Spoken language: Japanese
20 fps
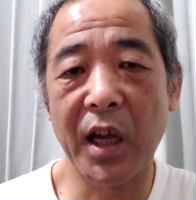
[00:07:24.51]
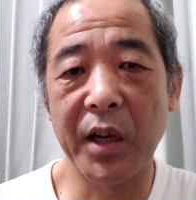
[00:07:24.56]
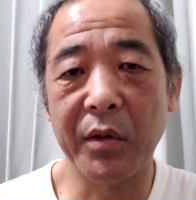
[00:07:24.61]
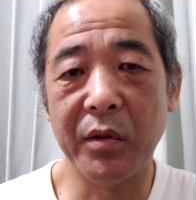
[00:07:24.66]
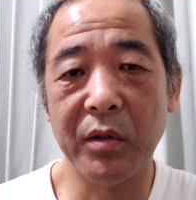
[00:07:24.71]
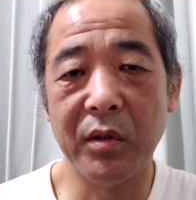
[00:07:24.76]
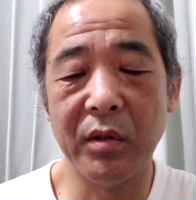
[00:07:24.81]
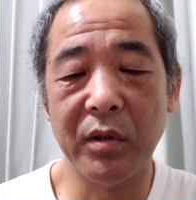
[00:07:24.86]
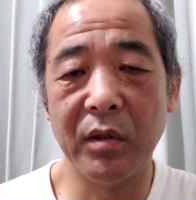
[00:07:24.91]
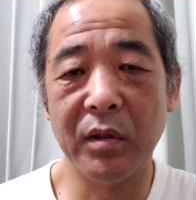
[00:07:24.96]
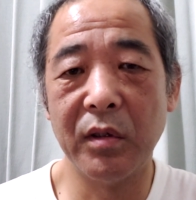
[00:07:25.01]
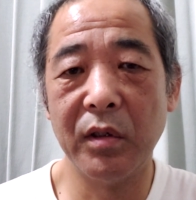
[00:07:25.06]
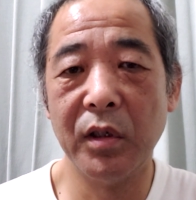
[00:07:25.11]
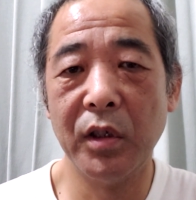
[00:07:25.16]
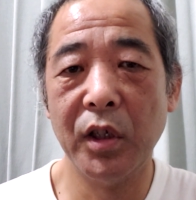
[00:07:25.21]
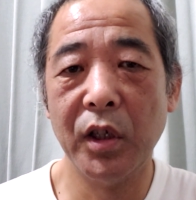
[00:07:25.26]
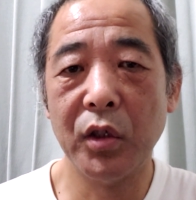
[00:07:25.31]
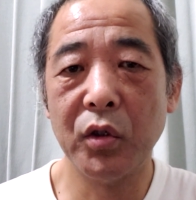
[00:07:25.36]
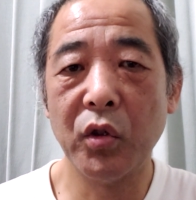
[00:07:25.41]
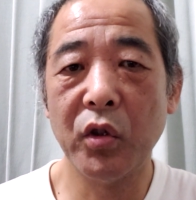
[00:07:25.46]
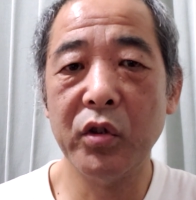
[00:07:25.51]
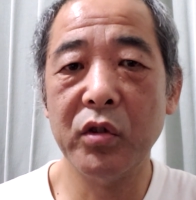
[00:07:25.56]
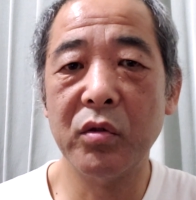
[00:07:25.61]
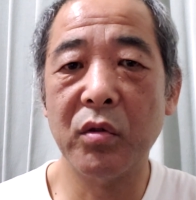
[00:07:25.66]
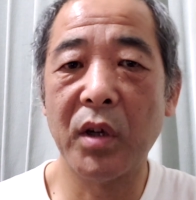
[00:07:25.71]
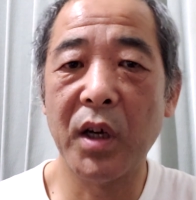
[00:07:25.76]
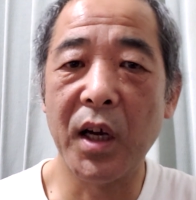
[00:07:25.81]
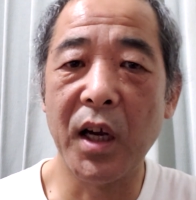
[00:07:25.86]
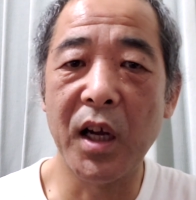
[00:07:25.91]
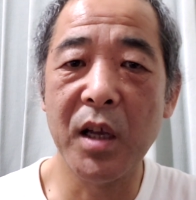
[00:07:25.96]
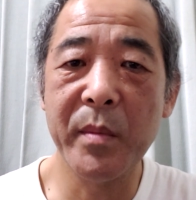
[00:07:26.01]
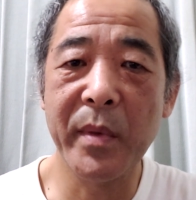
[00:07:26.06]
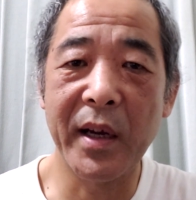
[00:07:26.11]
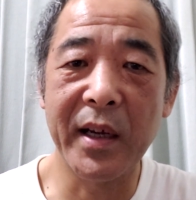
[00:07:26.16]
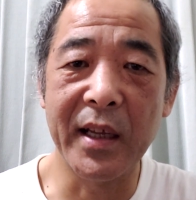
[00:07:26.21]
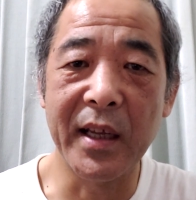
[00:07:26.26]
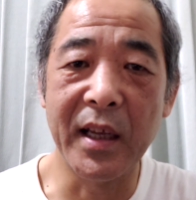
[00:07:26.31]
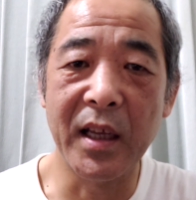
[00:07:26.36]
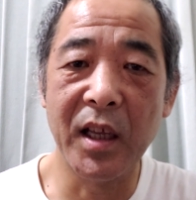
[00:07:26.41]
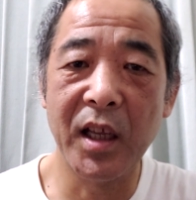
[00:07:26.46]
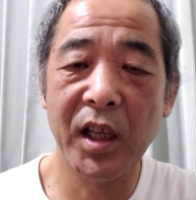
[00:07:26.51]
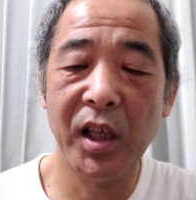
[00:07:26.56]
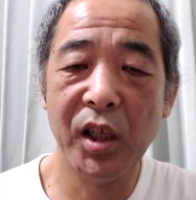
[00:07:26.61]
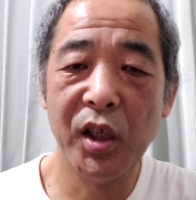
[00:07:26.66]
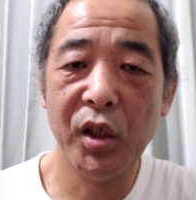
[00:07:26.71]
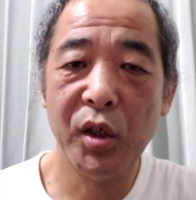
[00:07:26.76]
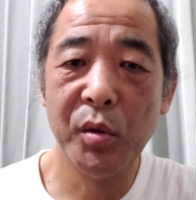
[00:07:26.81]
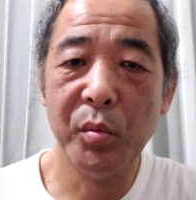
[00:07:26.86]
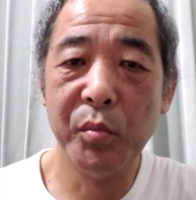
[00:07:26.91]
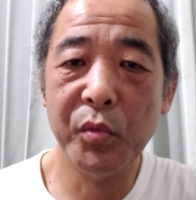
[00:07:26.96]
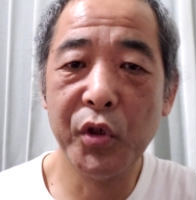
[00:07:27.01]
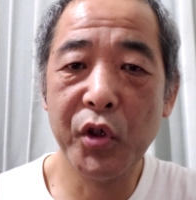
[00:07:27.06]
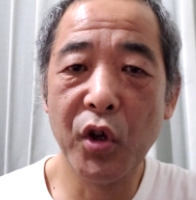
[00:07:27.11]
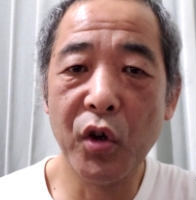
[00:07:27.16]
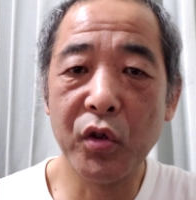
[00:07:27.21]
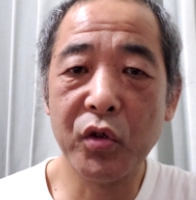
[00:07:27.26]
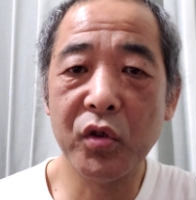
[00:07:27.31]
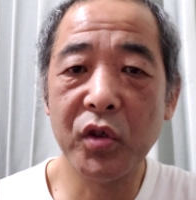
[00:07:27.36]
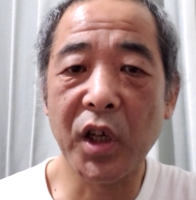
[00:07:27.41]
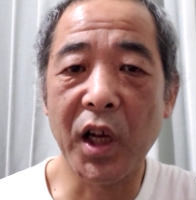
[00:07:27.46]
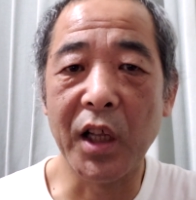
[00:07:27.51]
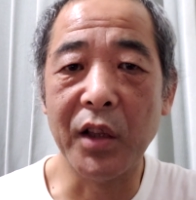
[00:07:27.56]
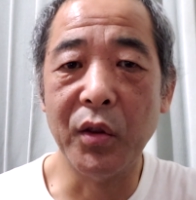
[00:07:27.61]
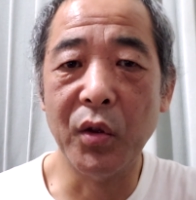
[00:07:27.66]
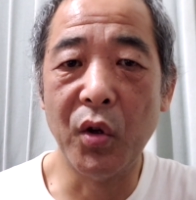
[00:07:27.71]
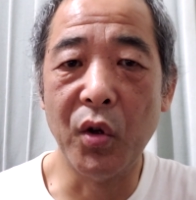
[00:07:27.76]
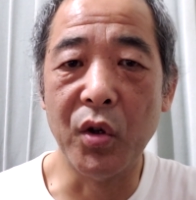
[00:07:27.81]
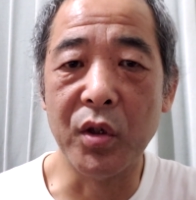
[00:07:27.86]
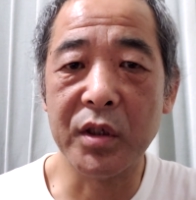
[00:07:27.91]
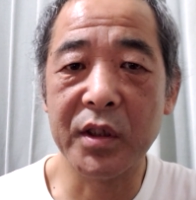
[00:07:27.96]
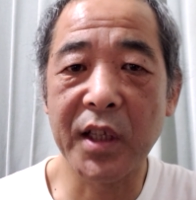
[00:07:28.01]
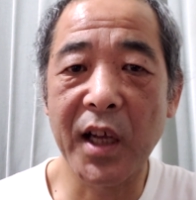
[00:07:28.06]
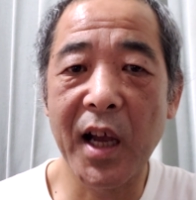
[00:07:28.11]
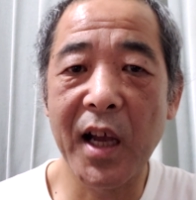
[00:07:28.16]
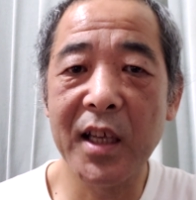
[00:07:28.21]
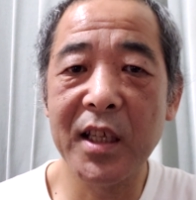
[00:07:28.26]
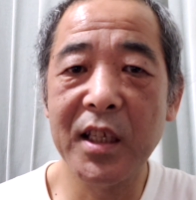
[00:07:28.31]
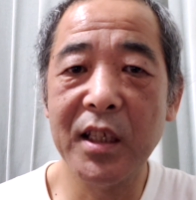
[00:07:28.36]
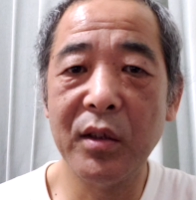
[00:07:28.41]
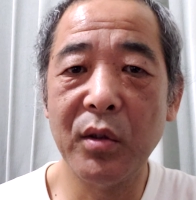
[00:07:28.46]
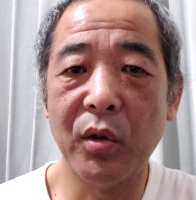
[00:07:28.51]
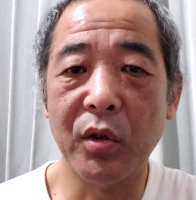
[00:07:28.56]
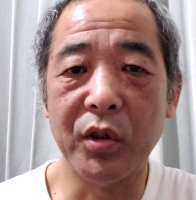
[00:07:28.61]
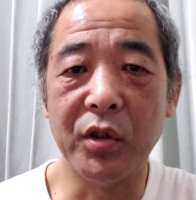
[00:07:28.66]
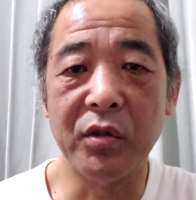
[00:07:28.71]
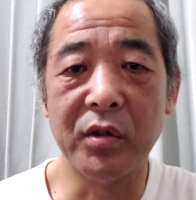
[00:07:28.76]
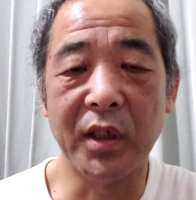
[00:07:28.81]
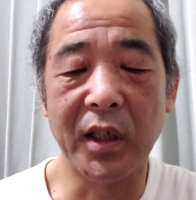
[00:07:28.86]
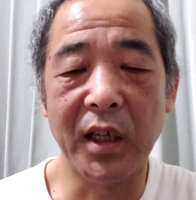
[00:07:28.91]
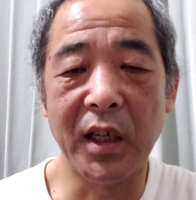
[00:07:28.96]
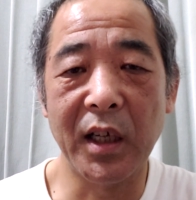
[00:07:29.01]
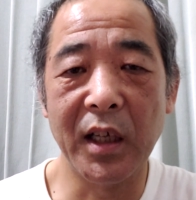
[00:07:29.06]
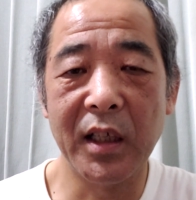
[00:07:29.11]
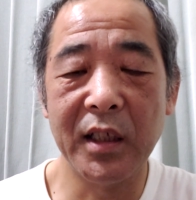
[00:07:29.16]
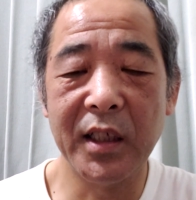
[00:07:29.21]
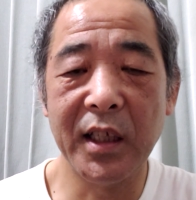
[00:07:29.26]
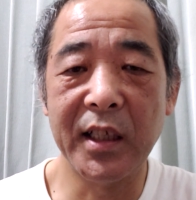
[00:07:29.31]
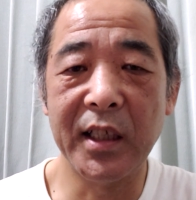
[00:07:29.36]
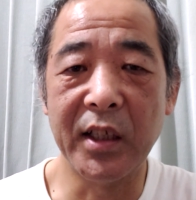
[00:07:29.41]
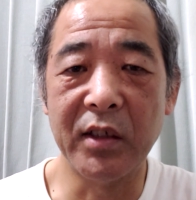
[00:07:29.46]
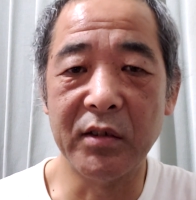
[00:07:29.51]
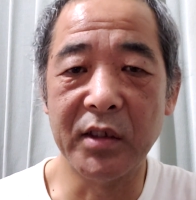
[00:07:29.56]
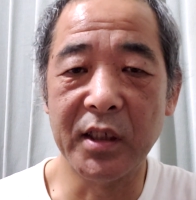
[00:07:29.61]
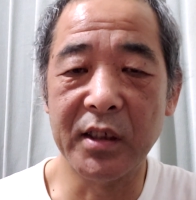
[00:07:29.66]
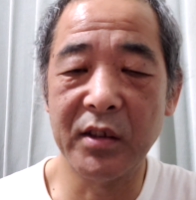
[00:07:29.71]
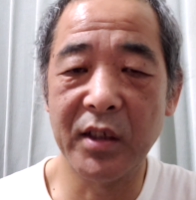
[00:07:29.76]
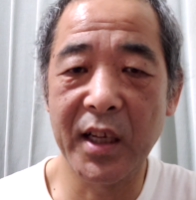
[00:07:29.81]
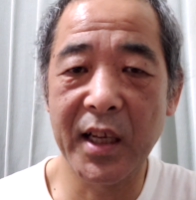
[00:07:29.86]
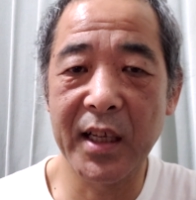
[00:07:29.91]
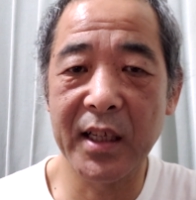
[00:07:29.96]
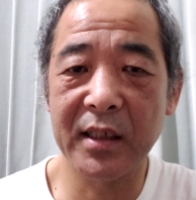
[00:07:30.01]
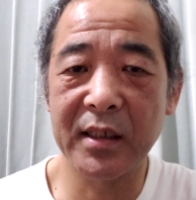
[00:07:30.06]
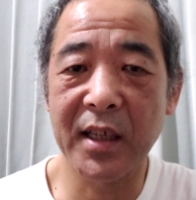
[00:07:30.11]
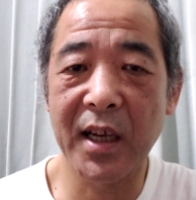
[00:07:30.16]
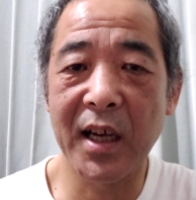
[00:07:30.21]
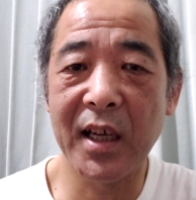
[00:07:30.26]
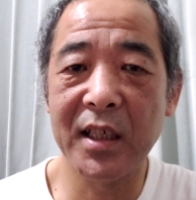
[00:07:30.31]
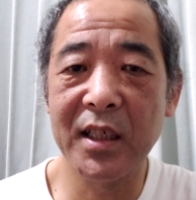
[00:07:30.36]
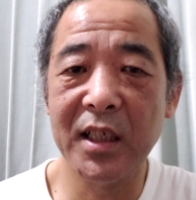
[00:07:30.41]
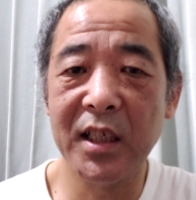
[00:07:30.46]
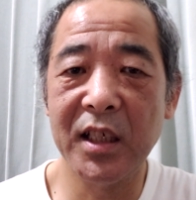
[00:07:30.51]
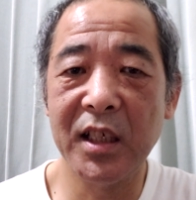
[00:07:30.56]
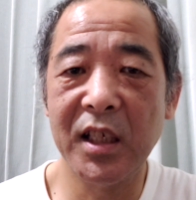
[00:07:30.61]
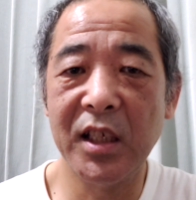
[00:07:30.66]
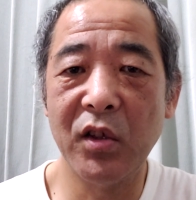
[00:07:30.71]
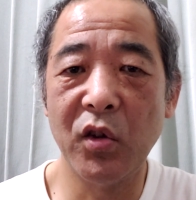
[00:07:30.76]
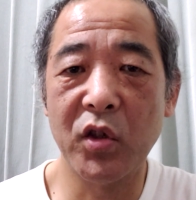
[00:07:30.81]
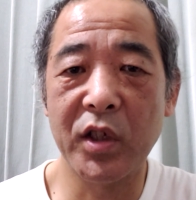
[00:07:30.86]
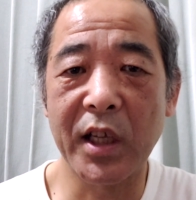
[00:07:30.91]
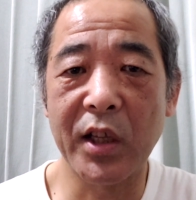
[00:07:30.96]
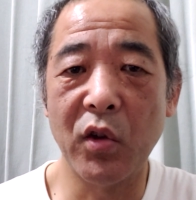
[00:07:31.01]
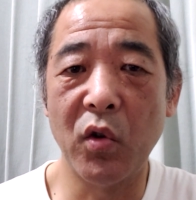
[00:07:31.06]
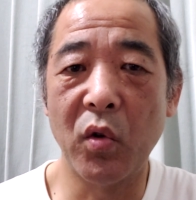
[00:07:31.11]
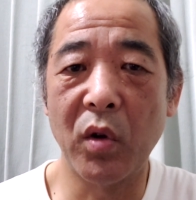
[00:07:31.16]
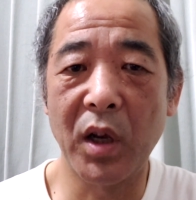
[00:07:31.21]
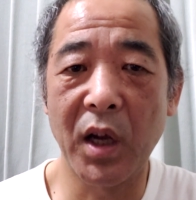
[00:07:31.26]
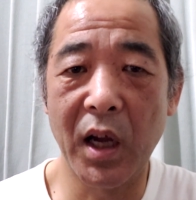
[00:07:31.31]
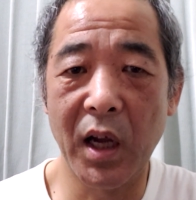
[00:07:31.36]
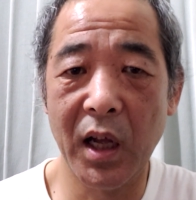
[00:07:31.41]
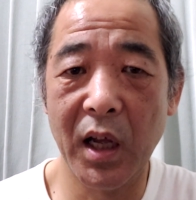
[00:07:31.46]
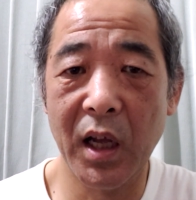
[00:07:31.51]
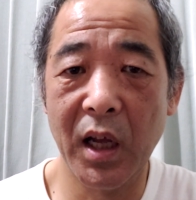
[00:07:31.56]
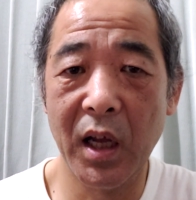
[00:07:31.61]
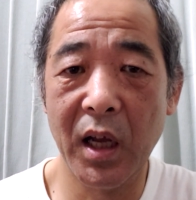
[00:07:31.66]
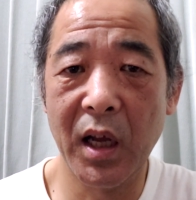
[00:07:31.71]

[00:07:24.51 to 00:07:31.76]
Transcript: あのー、というのが、今ね、無料区間の山陰道っていうのができてるんですよね。山陰自動車道か。